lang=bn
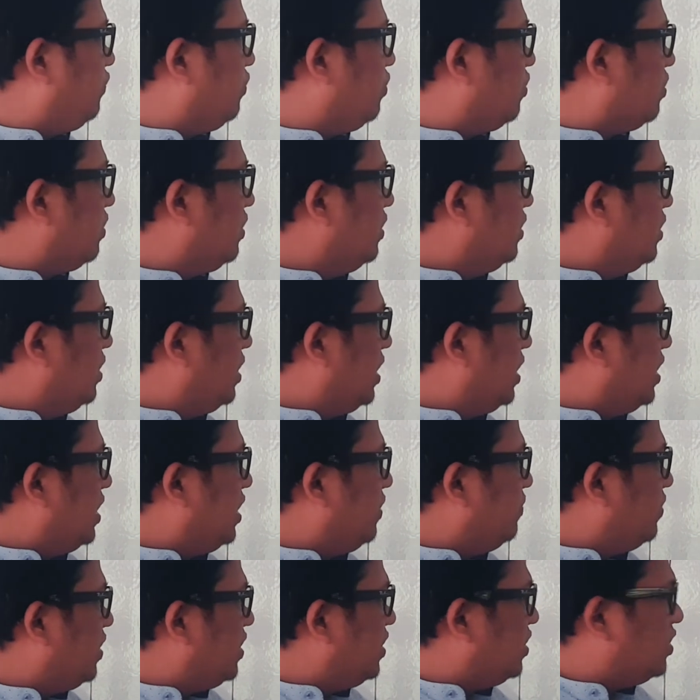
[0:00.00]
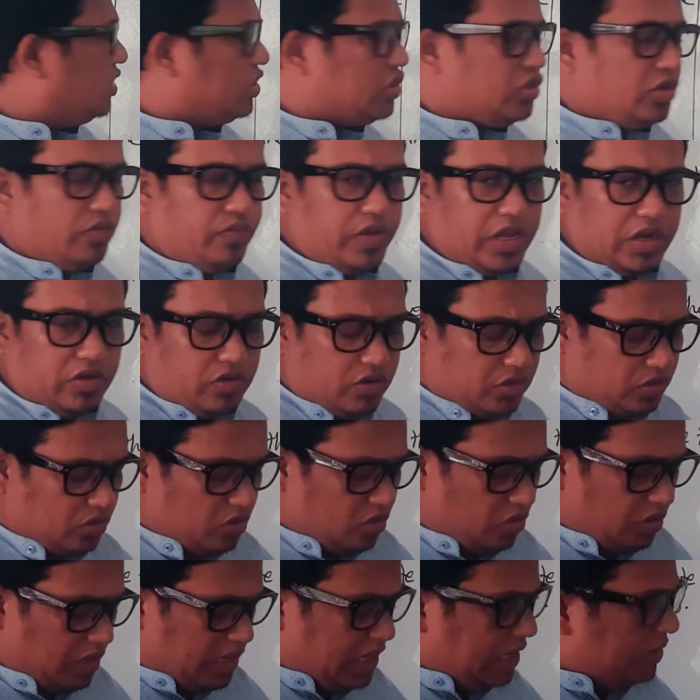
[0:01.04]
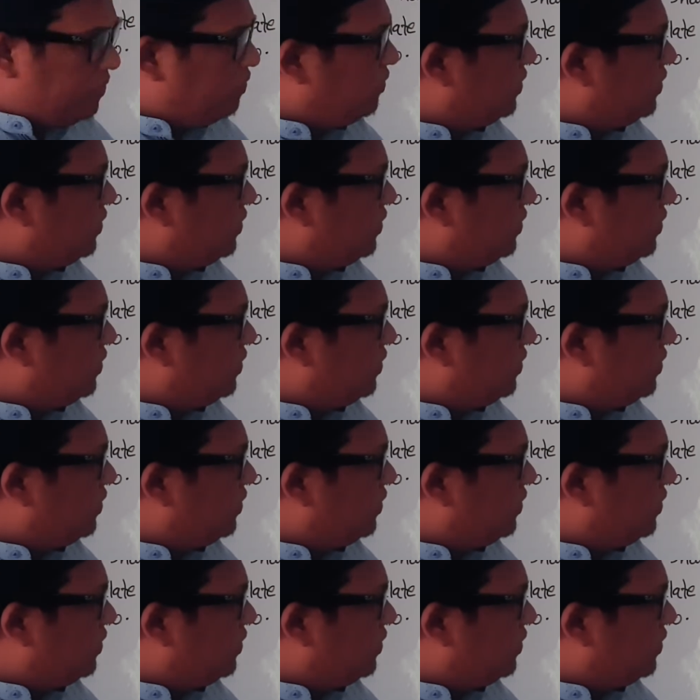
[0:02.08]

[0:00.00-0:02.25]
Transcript: ফোর এই রিমেনিং রেশিও বের করতে হলে